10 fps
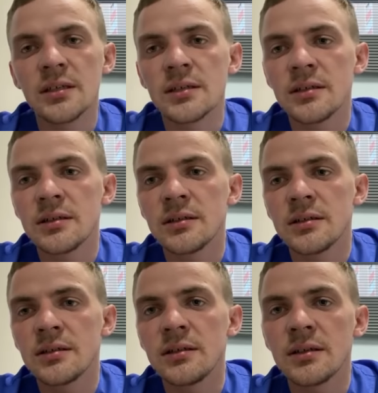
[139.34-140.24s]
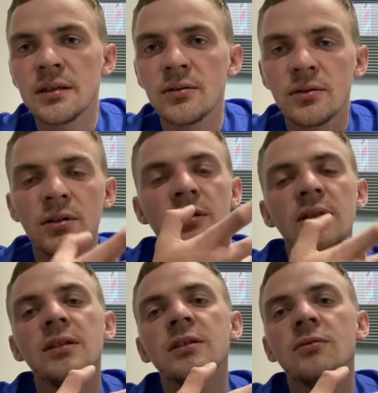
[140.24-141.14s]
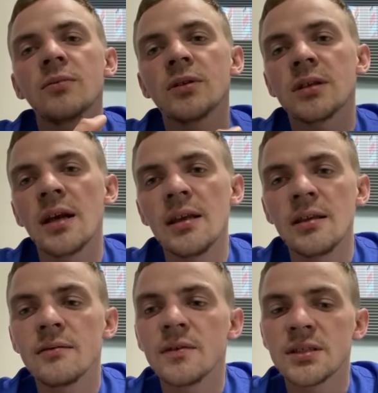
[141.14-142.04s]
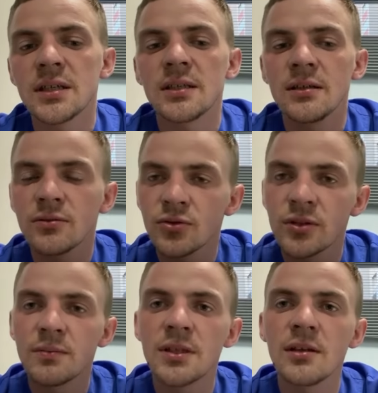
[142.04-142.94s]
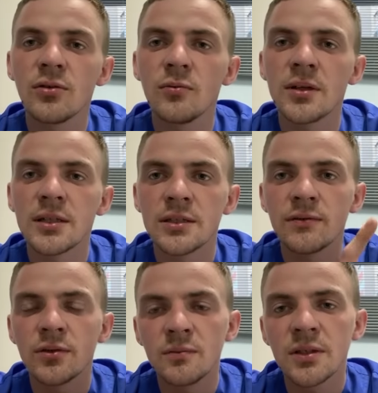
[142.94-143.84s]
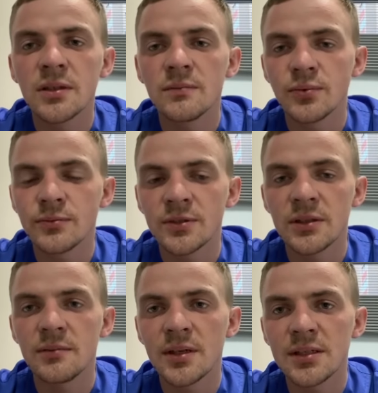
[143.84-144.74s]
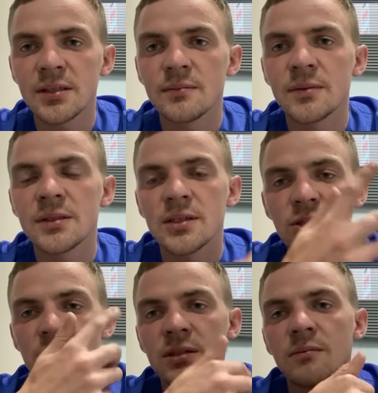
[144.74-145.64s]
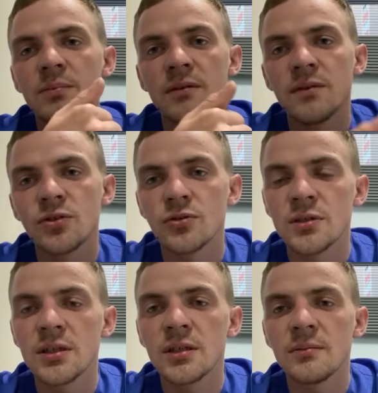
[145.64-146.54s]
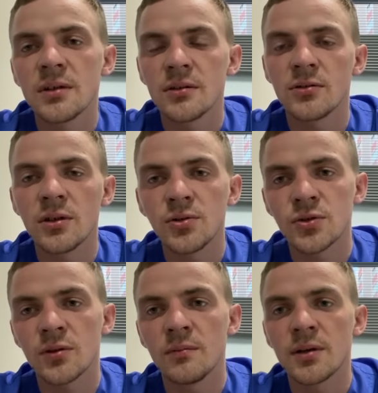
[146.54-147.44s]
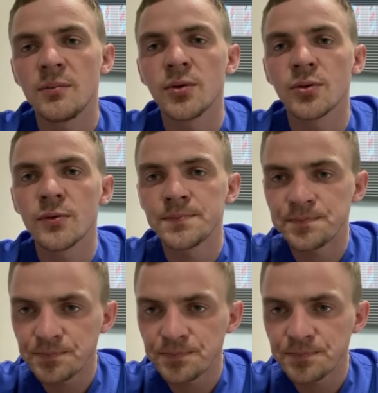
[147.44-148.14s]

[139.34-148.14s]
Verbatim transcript: э, некротизируемых тканей висят, их нужно обязательно убрать. Сегодня мы этим будем заниматься, мы зачистим первичную, сделаем хирургическую обработку